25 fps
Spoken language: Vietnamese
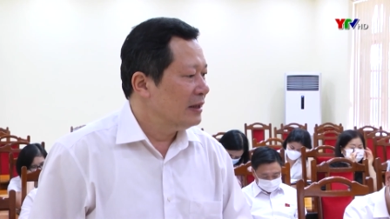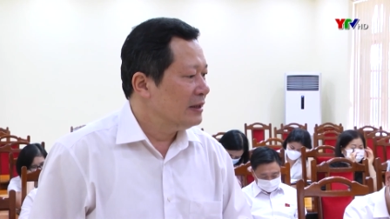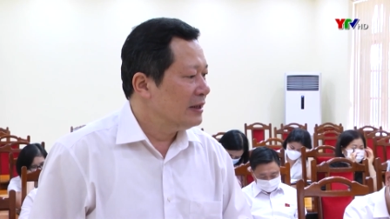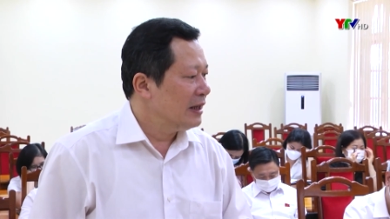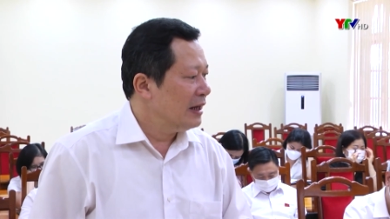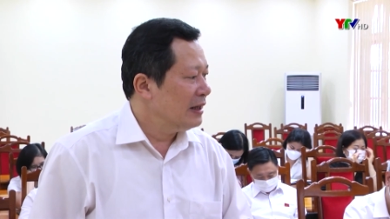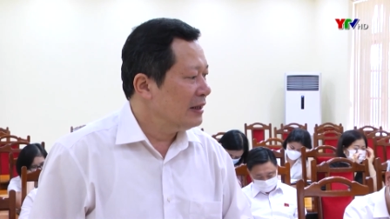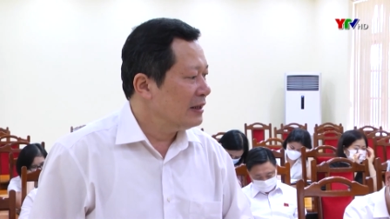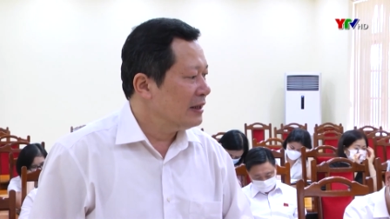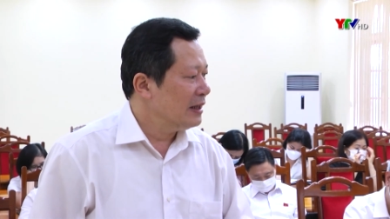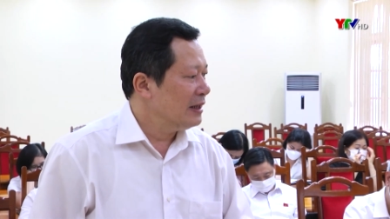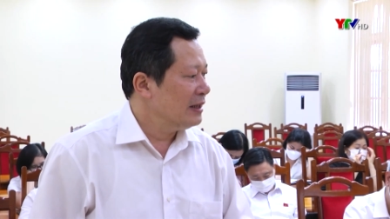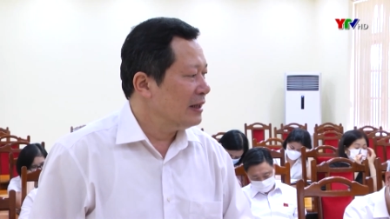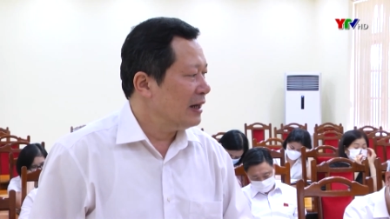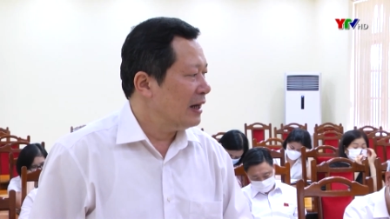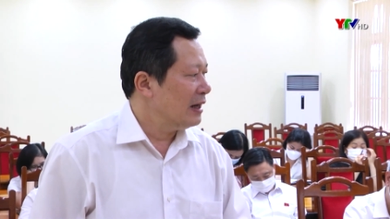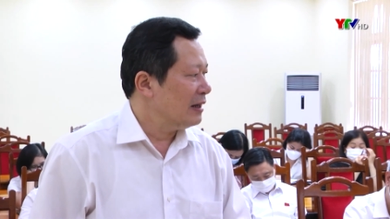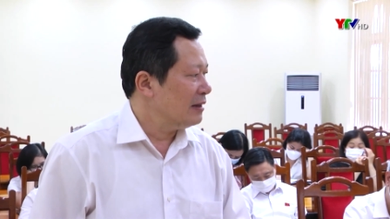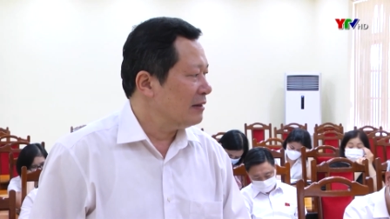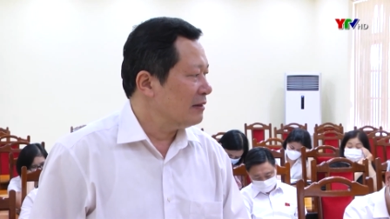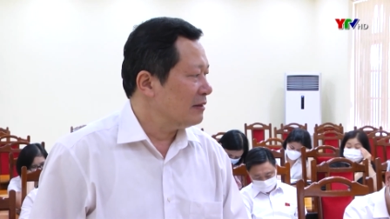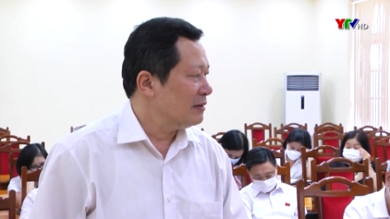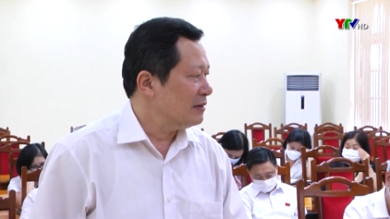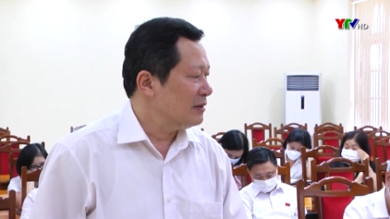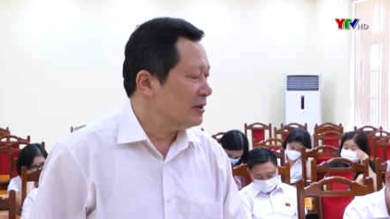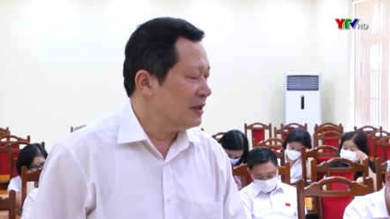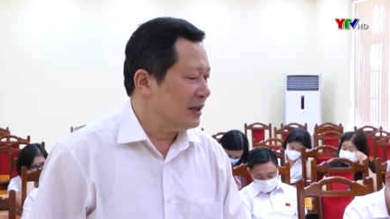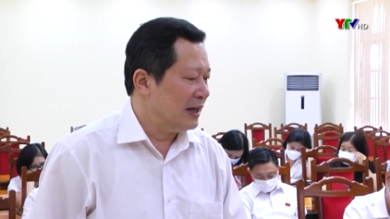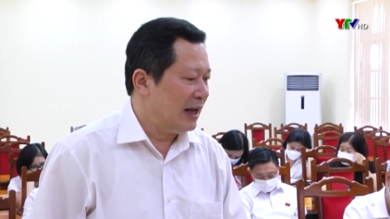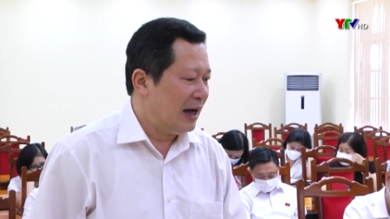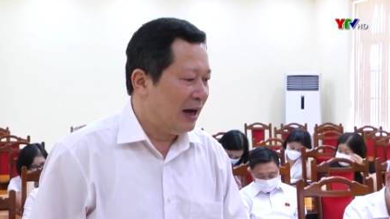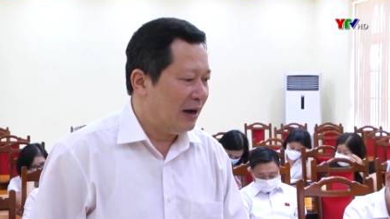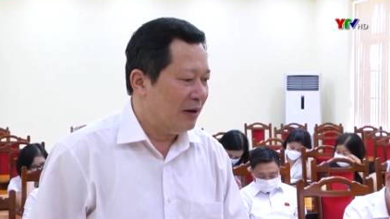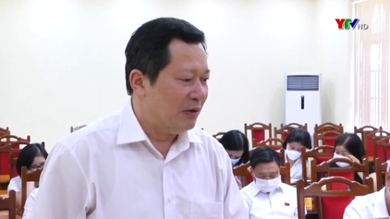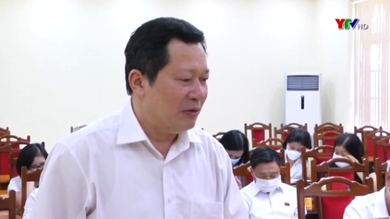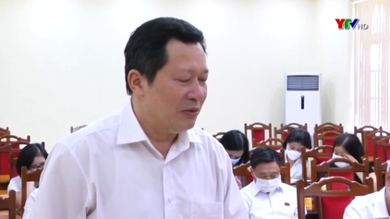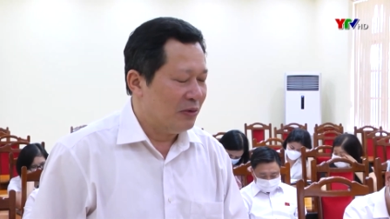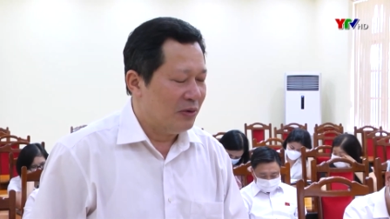trên tinh thần chỉ
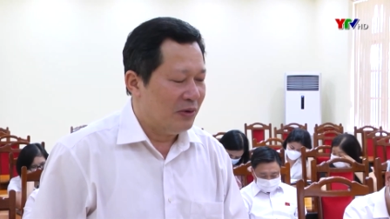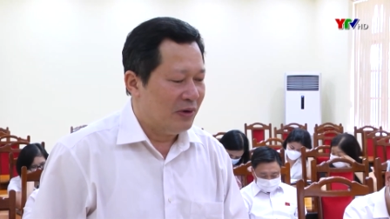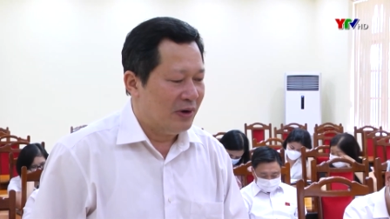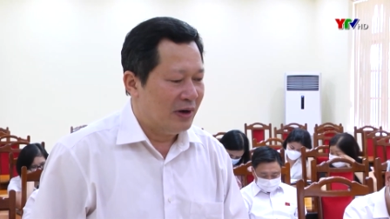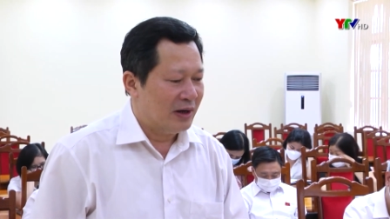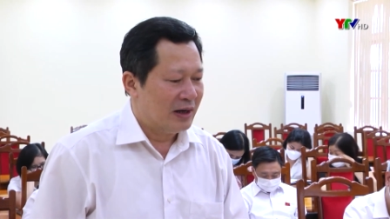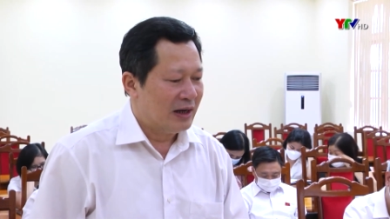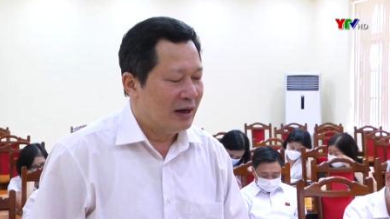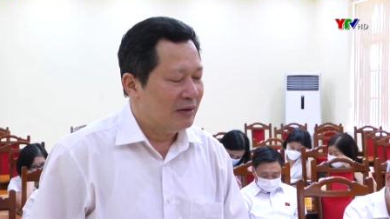đạo của